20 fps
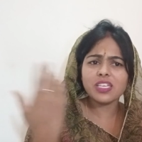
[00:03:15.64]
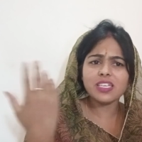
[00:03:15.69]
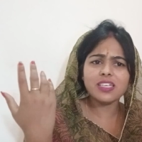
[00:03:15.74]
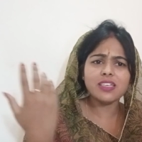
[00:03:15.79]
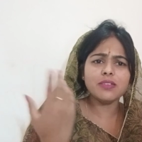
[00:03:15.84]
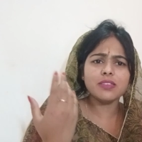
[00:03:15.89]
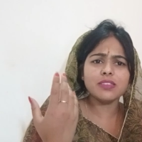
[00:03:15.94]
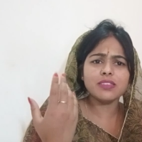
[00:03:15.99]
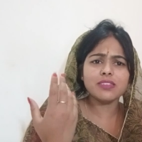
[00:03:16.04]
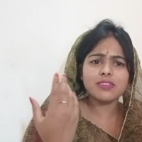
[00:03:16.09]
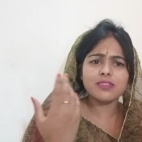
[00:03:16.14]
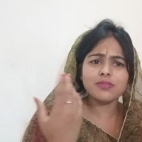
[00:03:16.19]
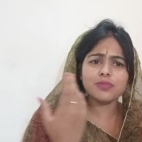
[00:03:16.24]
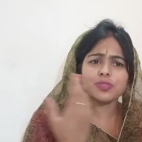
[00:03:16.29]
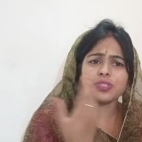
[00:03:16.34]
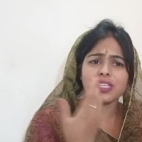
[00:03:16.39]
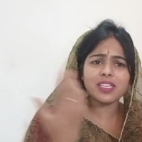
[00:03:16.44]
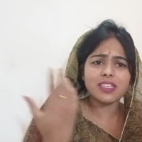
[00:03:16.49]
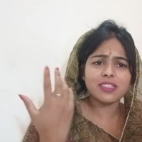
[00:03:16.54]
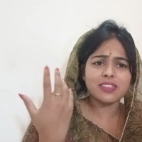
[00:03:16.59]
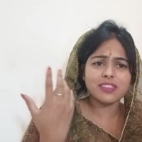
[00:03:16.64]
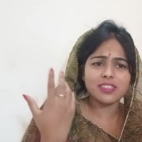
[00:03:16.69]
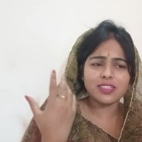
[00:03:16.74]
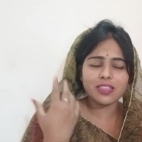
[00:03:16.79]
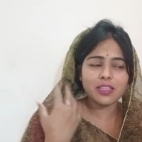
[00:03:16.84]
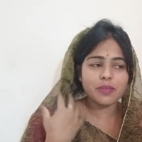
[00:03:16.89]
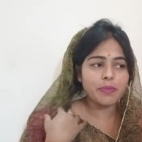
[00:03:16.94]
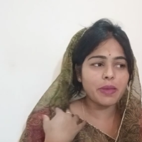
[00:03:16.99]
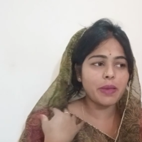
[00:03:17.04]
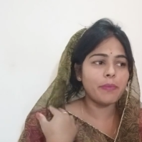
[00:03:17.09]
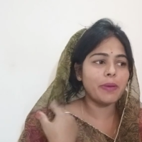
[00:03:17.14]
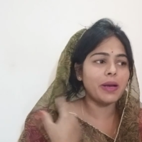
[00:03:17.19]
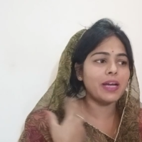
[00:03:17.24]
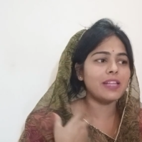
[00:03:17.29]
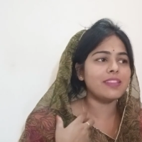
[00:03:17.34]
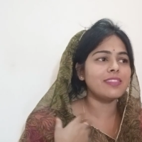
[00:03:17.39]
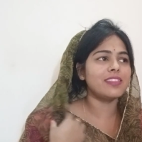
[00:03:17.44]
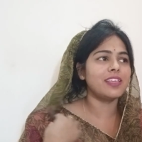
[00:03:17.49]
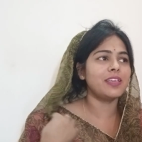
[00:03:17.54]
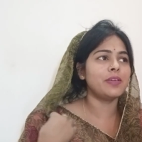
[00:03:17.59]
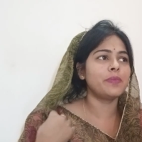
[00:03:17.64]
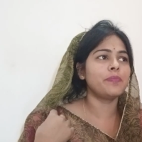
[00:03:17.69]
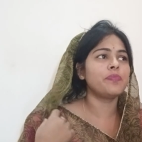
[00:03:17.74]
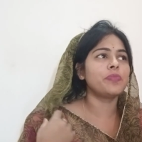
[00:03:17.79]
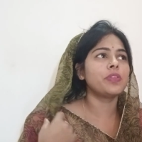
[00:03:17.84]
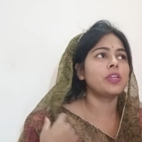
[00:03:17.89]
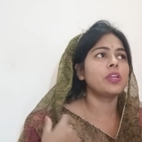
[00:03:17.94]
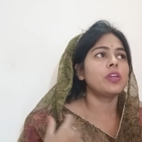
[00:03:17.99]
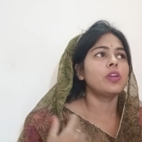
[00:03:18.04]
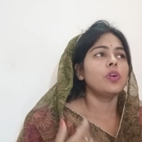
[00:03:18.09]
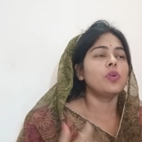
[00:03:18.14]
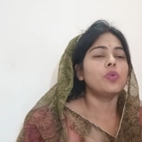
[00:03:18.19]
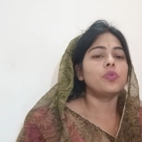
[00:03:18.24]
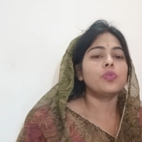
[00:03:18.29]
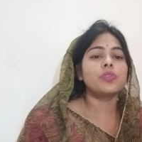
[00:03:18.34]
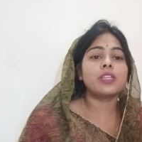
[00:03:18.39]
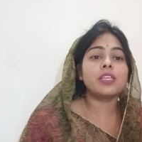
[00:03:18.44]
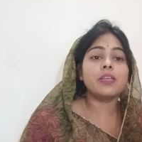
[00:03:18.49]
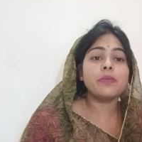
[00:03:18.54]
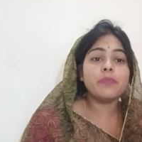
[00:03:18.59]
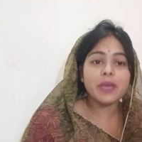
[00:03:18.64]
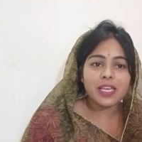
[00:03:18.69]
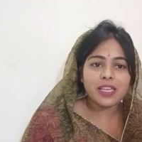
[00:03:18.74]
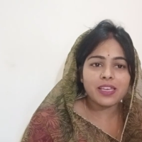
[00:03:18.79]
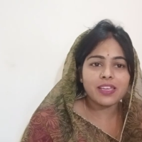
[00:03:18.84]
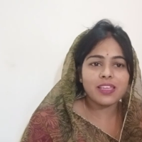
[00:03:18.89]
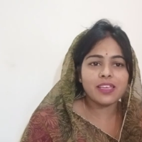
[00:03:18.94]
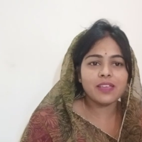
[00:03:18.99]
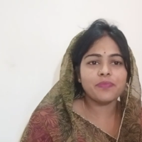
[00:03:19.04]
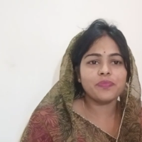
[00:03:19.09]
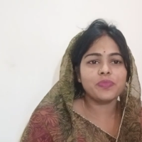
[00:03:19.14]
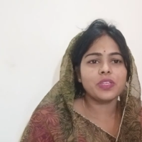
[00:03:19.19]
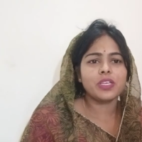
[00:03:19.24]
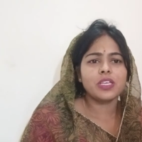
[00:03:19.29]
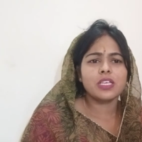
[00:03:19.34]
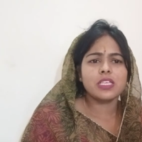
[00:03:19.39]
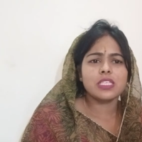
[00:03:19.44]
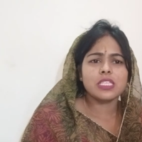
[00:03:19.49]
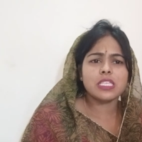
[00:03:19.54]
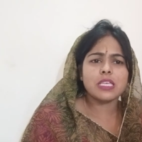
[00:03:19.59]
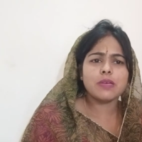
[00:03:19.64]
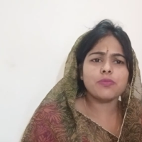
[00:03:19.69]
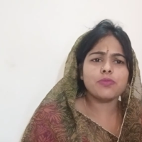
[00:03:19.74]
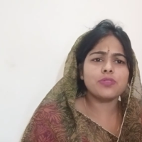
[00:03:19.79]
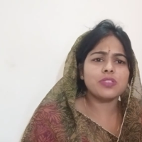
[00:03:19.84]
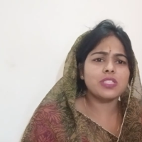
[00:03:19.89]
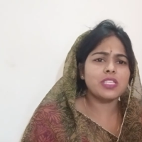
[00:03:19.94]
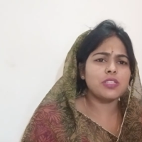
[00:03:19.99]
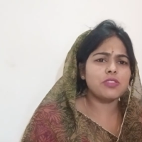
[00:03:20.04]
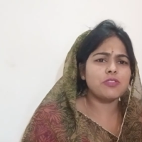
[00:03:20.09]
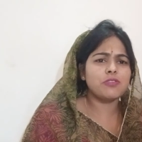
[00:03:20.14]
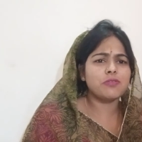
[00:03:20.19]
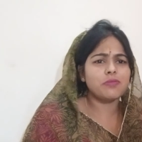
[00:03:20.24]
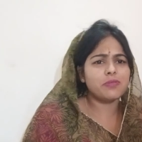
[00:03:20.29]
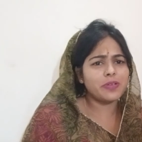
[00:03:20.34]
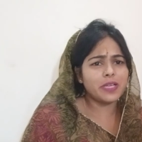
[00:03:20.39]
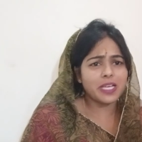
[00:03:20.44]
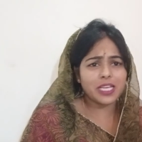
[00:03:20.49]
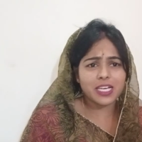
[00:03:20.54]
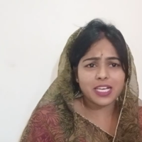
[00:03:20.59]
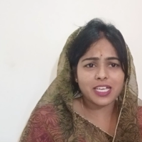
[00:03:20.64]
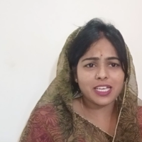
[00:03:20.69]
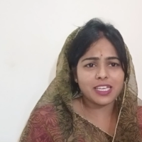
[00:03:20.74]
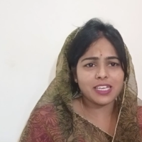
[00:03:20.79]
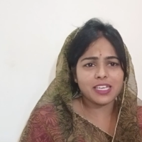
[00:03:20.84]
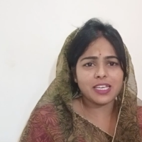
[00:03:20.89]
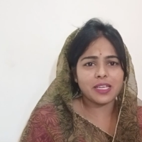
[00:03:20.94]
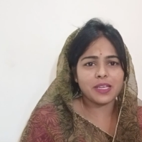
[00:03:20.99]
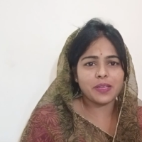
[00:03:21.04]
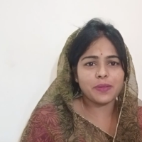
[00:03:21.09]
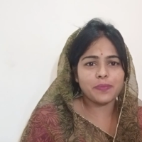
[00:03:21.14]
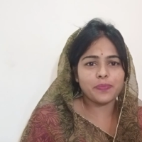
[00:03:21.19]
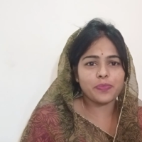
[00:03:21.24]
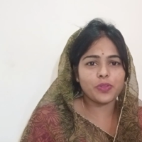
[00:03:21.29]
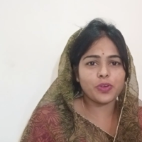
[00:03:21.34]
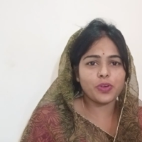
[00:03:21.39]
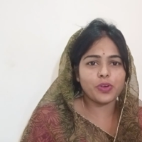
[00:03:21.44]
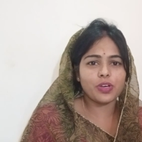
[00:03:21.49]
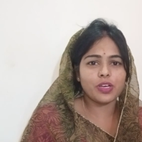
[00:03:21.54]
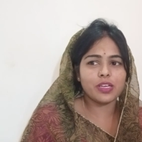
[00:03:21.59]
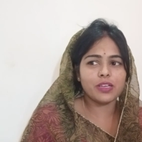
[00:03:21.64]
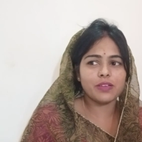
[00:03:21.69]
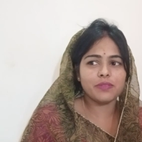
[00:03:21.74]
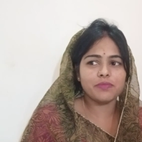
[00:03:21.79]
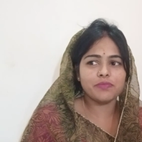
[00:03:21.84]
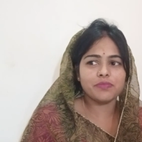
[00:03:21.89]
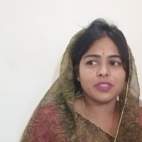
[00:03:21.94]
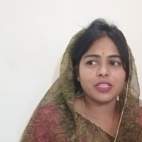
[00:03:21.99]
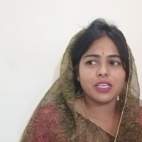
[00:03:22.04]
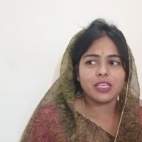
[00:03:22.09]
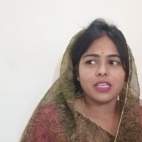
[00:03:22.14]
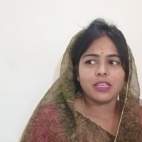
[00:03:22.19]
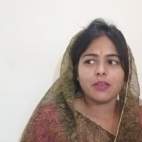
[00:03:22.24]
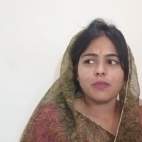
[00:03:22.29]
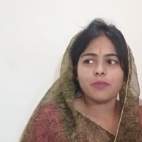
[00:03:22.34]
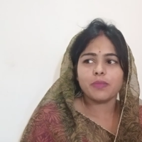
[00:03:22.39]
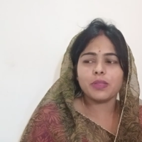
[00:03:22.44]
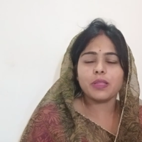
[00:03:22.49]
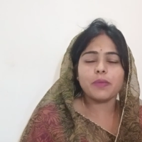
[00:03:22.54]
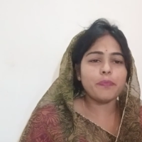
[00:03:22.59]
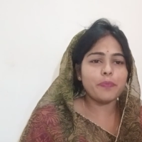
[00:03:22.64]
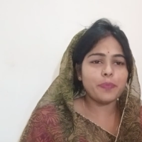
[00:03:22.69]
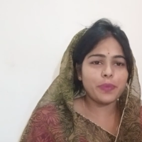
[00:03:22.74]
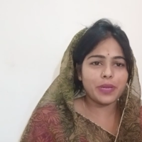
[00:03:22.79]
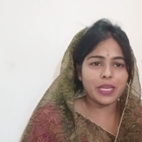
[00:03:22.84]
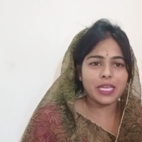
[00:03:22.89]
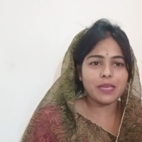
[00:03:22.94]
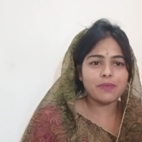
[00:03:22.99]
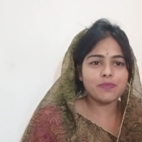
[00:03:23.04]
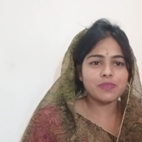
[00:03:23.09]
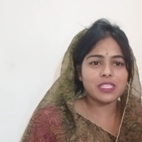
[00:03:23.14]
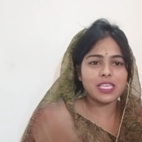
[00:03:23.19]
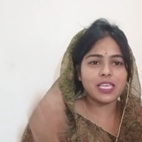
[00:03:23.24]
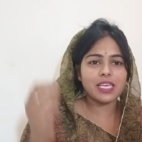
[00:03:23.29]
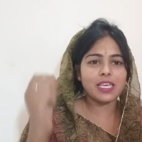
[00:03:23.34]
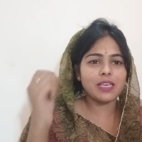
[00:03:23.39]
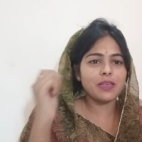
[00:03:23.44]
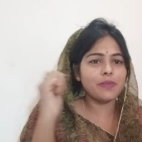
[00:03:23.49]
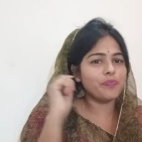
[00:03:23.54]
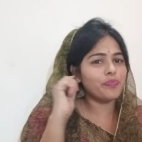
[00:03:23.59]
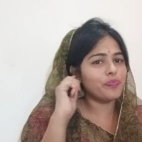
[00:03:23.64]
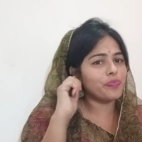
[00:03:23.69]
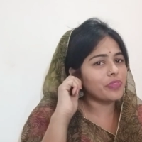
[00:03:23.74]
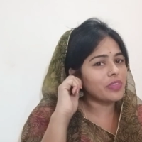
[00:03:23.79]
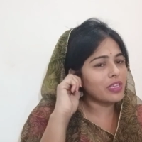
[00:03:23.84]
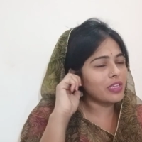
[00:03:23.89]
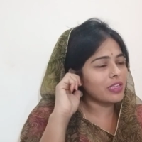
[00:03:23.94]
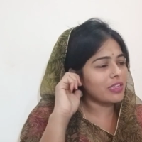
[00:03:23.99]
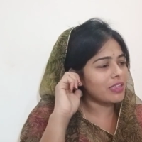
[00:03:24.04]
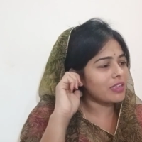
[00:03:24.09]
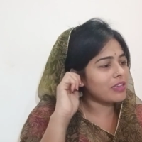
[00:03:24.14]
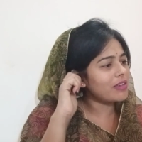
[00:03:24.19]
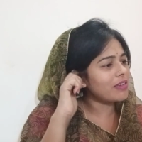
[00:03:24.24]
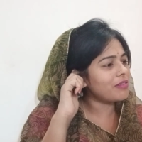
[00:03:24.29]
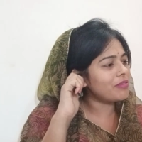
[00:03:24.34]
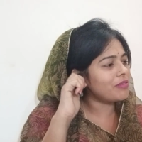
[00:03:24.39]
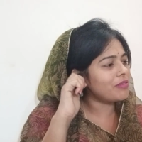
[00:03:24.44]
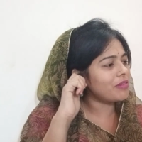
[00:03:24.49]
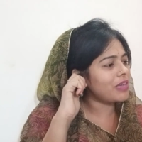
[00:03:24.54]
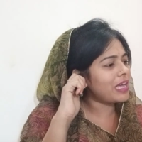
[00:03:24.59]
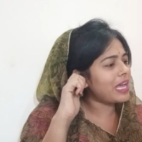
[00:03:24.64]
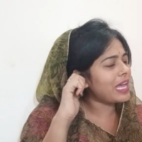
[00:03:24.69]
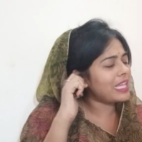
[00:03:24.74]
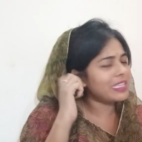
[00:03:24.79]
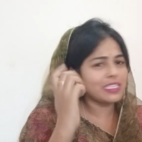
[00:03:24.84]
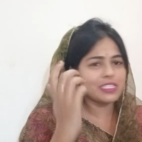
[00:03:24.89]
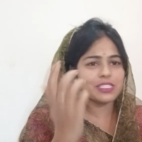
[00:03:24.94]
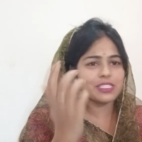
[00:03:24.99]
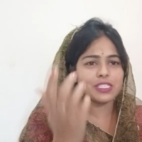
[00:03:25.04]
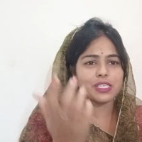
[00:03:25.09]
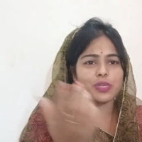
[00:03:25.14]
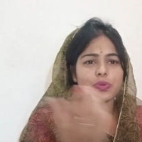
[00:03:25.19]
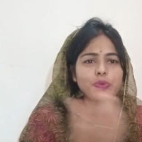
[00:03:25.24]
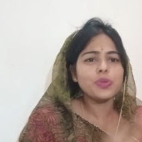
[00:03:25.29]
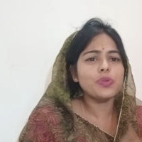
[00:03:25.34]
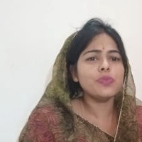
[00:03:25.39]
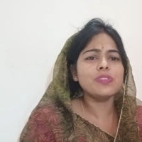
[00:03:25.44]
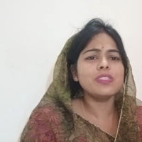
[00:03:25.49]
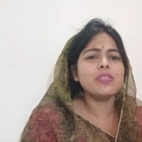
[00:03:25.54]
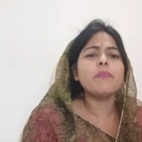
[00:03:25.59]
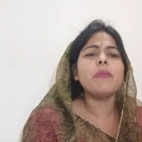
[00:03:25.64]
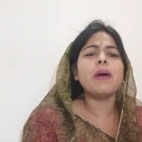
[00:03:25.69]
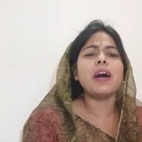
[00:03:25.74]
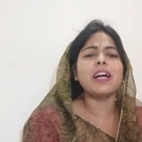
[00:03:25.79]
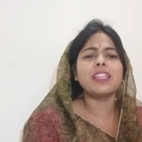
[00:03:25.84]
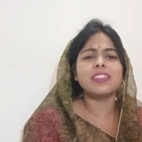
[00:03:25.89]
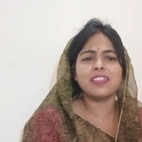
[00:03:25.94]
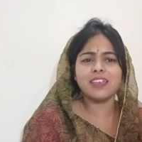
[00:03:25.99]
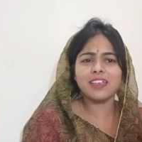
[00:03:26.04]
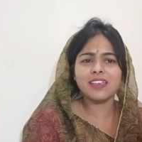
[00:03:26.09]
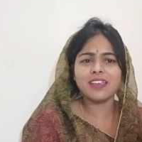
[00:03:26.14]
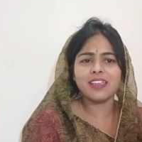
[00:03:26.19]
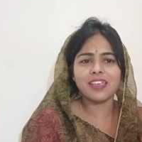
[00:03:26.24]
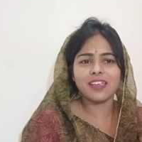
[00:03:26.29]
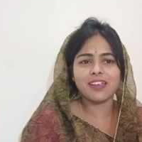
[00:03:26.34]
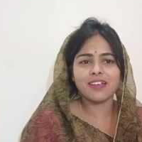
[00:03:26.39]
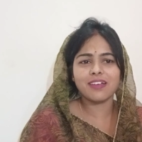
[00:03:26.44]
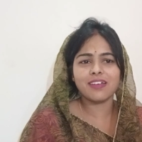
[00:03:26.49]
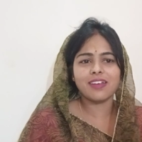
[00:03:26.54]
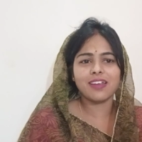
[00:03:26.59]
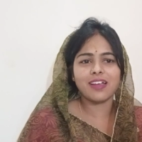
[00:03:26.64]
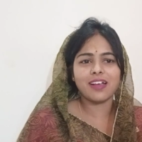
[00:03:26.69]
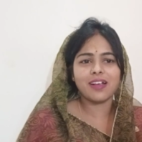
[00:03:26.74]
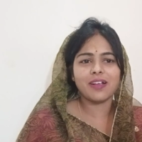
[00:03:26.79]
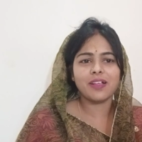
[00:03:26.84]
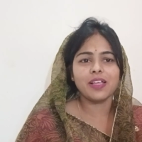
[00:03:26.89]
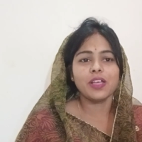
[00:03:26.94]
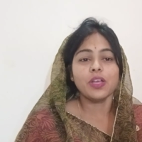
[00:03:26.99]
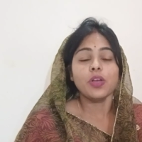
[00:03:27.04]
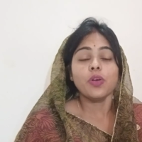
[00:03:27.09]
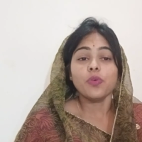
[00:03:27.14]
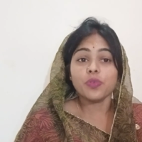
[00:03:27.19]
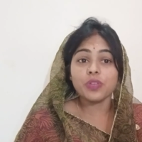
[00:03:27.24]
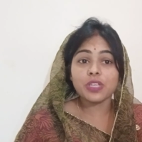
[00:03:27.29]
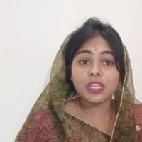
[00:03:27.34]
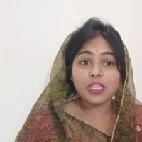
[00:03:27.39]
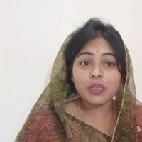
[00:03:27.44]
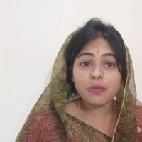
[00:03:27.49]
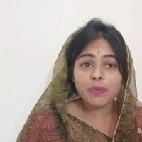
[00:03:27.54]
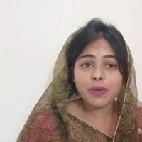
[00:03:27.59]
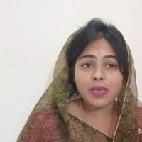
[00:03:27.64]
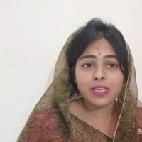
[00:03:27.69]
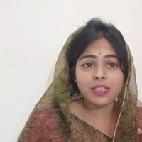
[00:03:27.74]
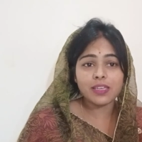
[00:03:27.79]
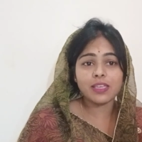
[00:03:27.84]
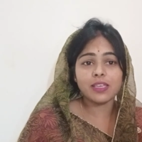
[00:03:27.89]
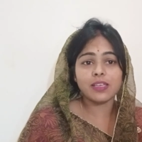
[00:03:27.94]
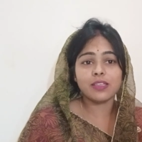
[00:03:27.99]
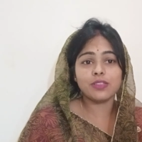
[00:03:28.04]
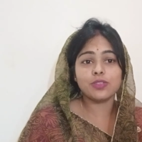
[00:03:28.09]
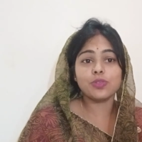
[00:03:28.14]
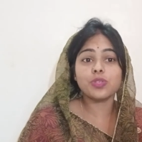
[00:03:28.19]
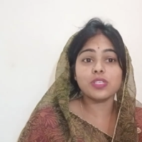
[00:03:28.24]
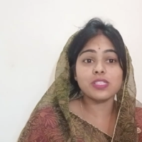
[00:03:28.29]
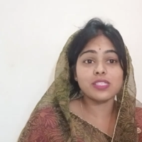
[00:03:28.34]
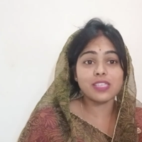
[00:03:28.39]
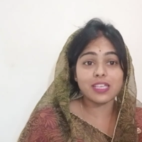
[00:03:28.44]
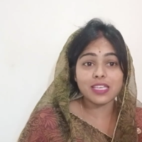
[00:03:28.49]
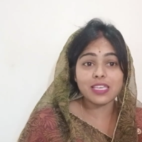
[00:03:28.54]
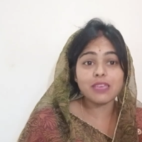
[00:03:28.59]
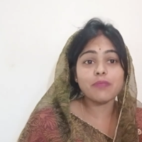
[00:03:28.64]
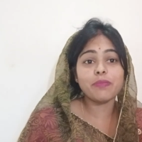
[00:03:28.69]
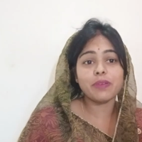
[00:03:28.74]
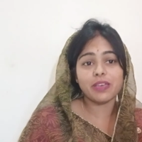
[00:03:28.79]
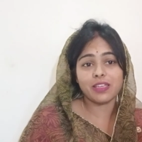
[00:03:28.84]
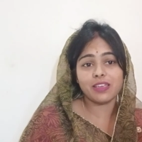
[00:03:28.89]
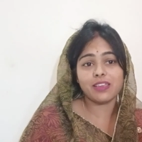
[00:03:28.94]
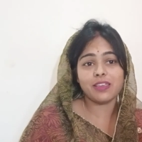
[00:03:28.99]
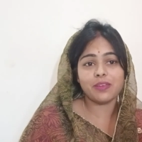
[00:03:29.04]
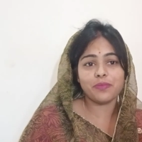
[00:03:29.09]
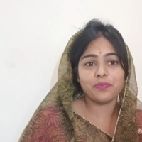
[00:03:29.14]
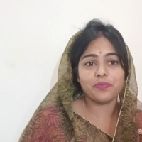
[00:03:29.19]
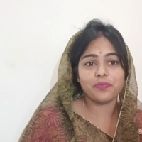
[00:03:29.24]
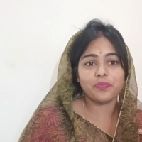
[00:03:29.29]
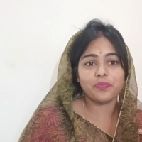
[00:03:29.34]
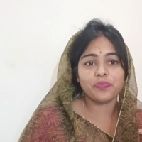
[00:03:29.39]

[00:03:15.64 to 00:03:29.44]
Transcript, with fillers: कि उनके जितने मेहमान थे उनकी बहनें सब उनसे दुर्व्यवहार कर रहे हैं और मतलब प्रेम से आदर से कोई उनसे बात ही नहीं कर रहा उनकी बहनें जो कि सगी बहनें